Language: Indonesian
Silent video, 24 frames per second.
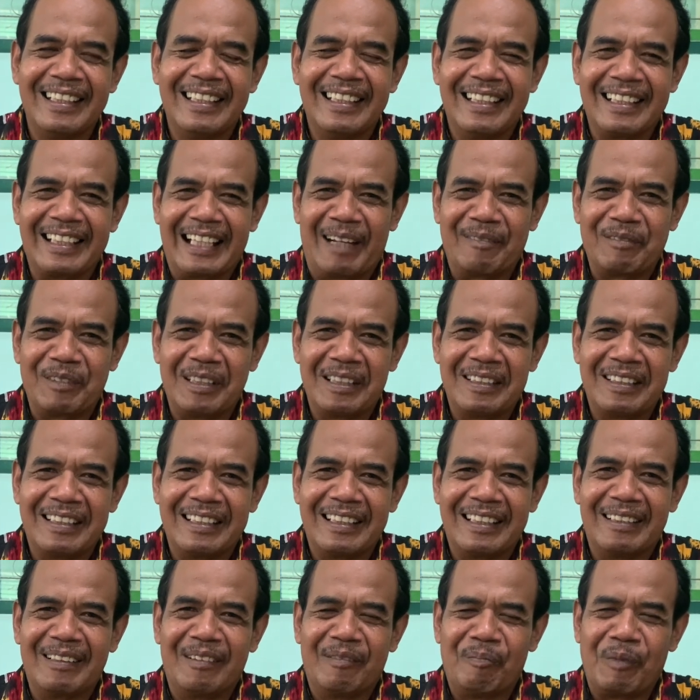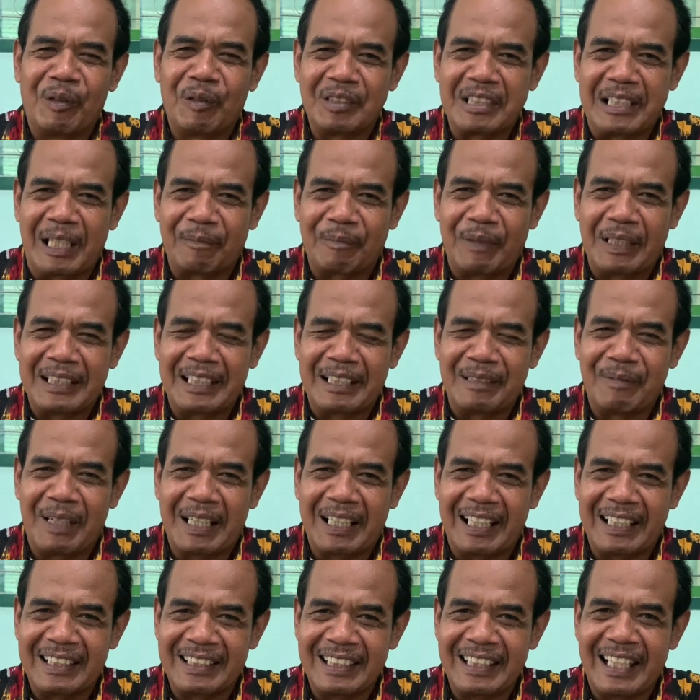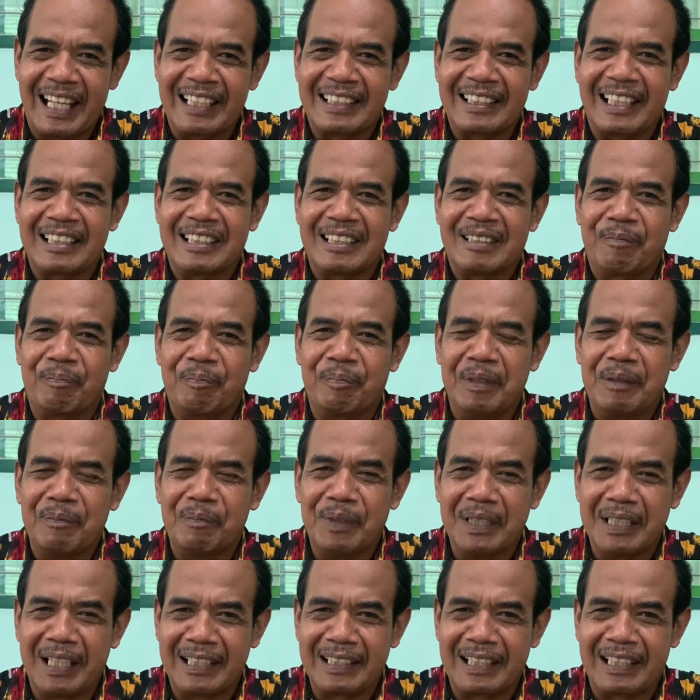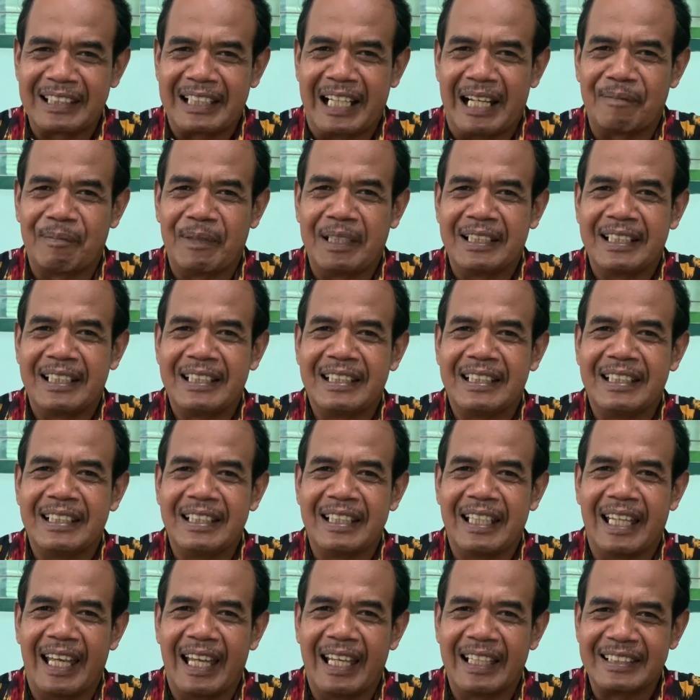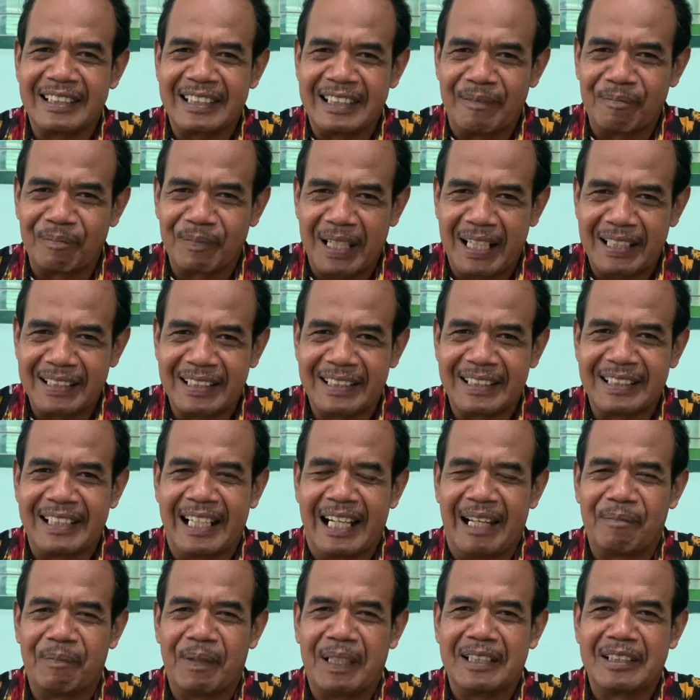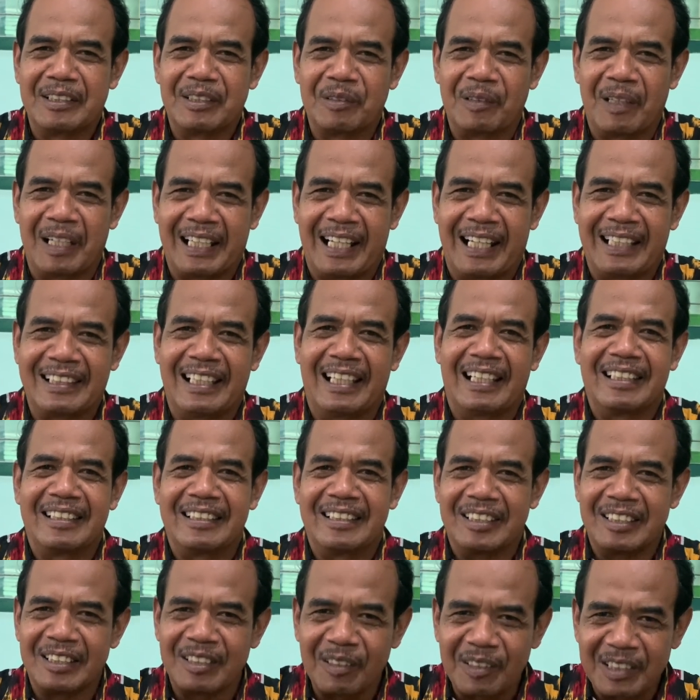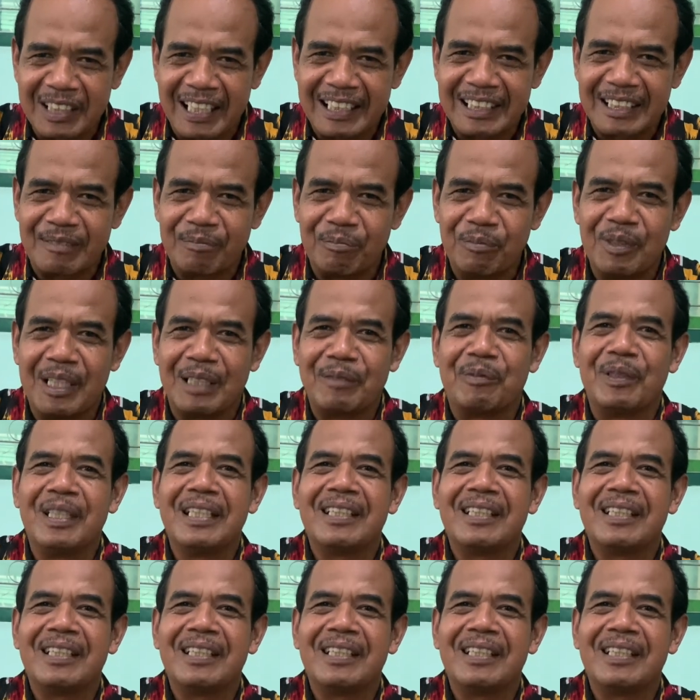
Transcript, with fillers: kami mengucapkan terima kasih atas bimbingannya selama ini di SMK Negeri 8 Surakarta. Sukses buat Bu